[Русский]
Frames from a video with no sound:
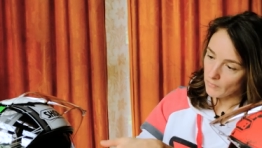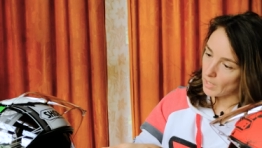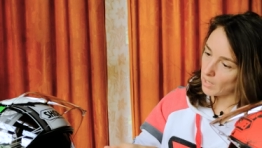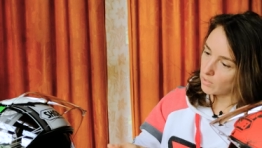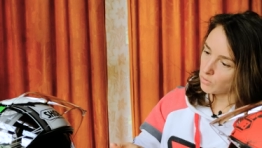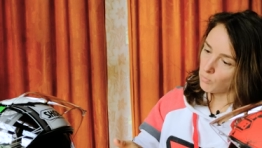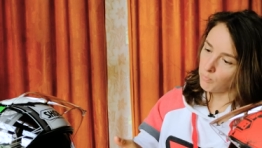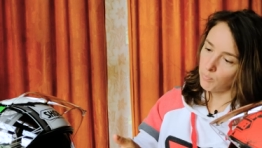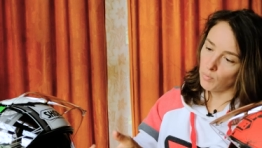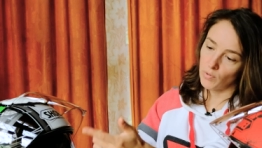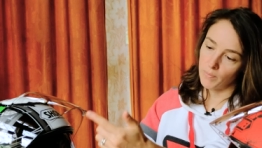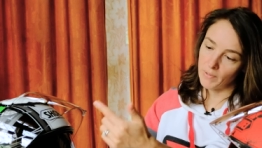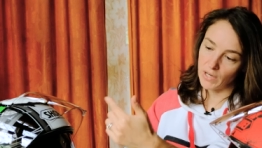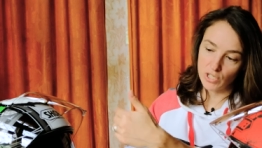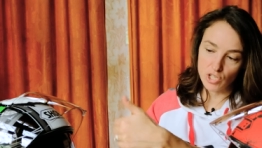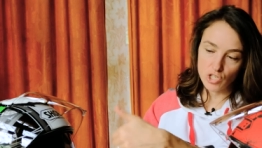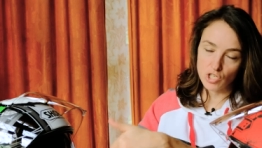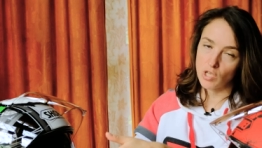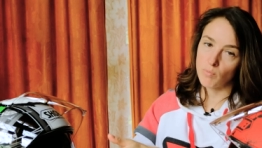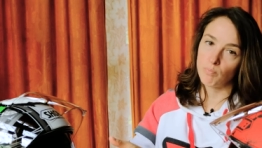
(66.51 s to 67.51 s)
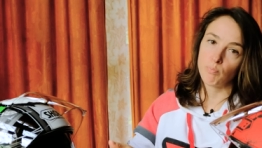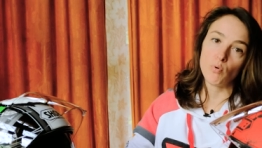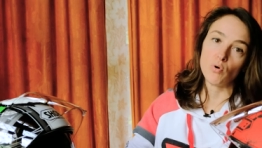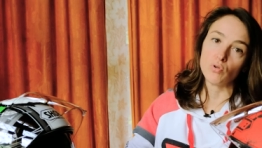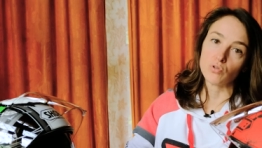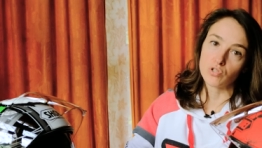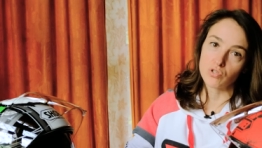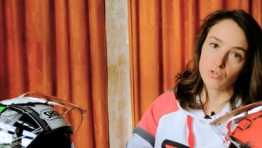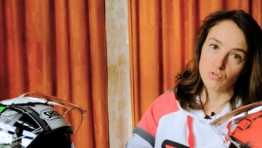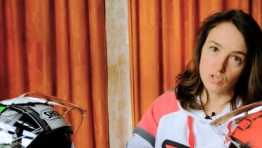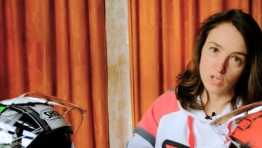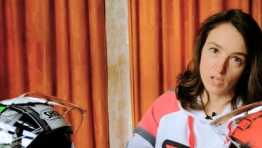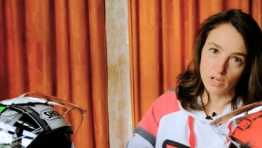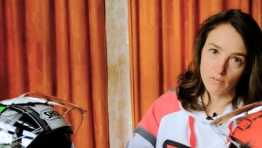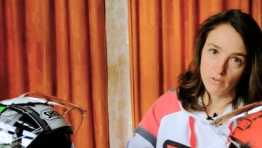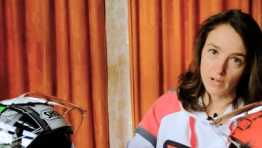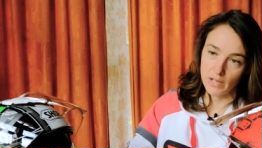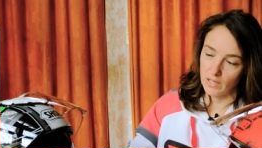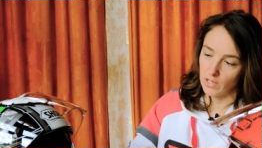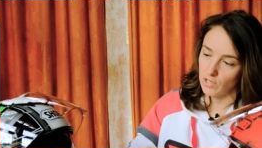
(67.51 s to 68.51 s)
оно по, практически полностью
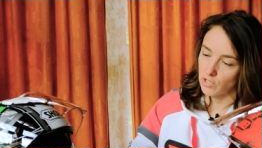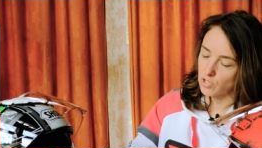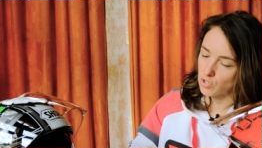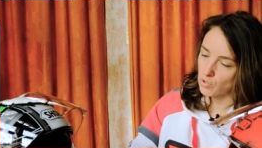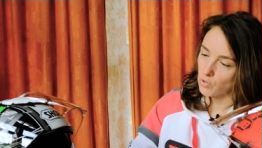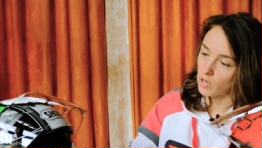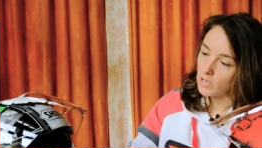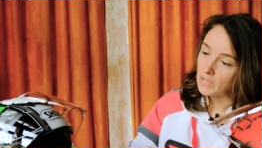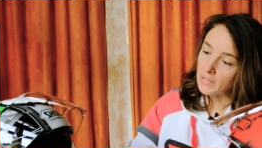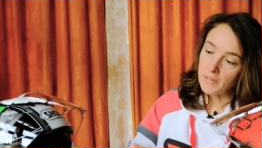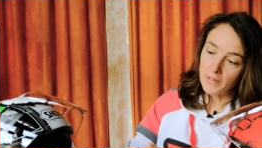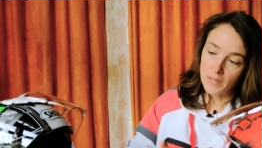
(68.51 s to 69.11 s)
закрывает лицо,